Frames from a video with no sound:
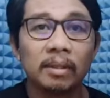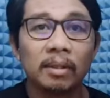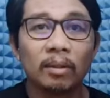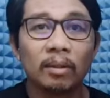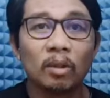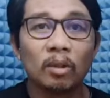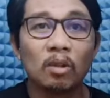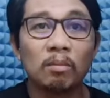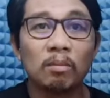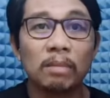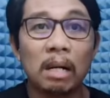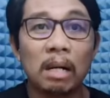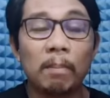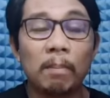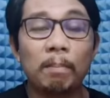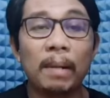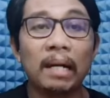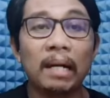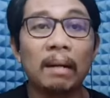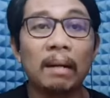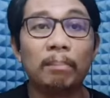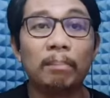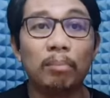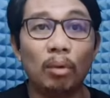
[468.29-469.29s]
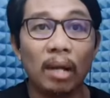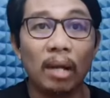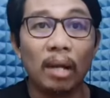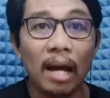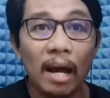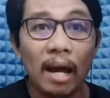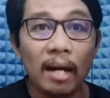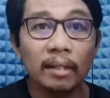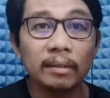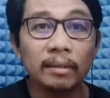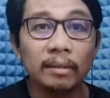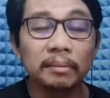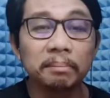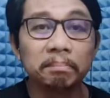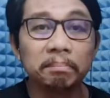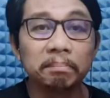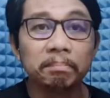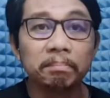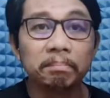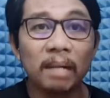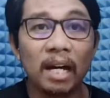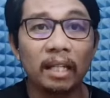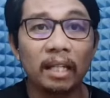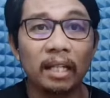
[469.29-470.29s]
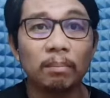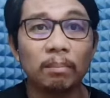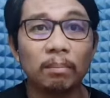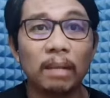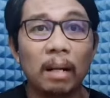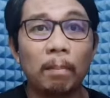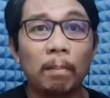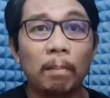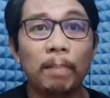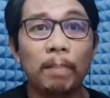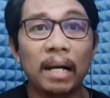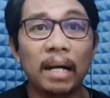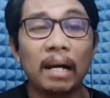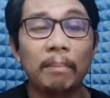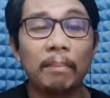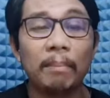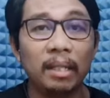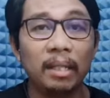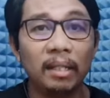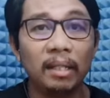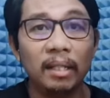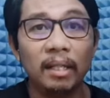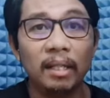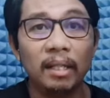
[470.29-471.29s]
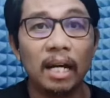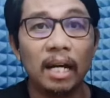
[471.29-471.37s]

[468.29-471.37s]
kung magpakabulag at magpakabingi